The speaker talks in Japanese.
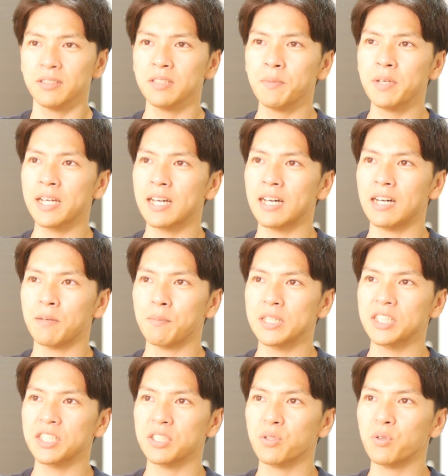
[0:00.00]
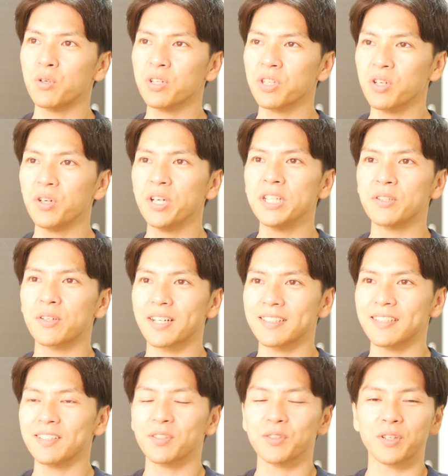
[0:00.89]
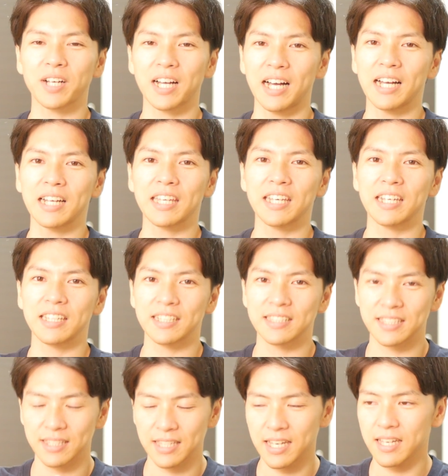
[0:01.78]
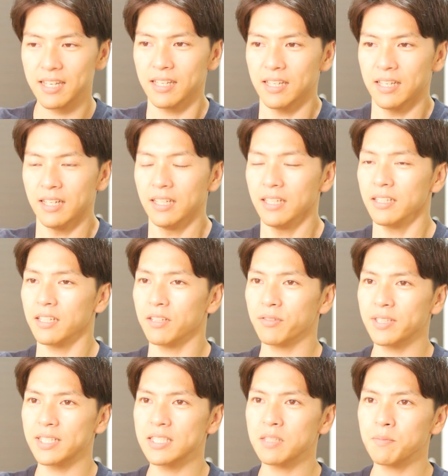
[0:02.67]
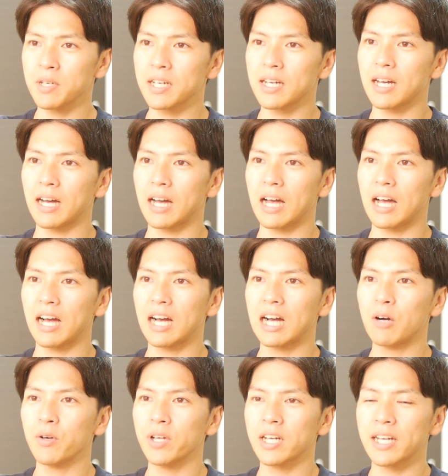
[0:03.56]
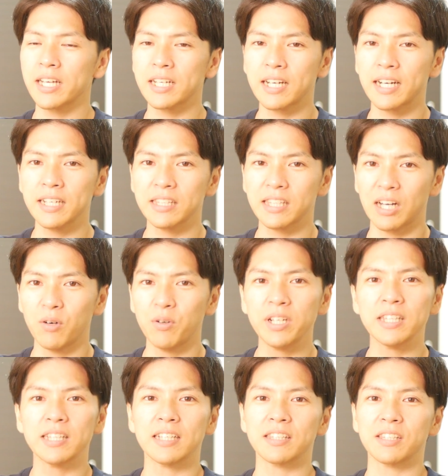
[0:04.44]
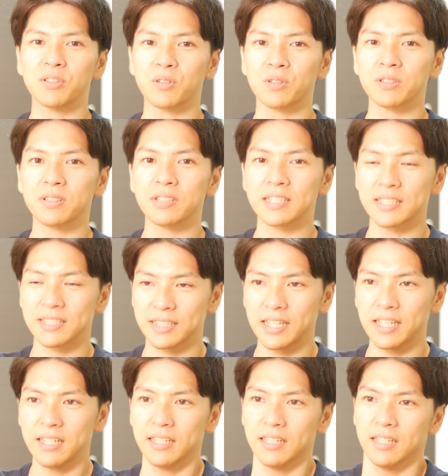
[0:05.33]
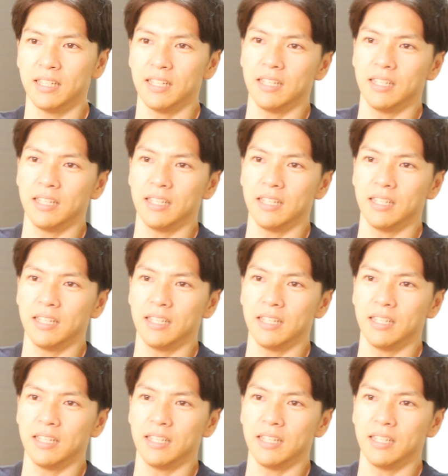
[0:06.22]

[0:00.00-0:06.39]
つめがまあ指導教員の方との関係ですね。でふたつめが母親がいっかい倒れたっていうことですね。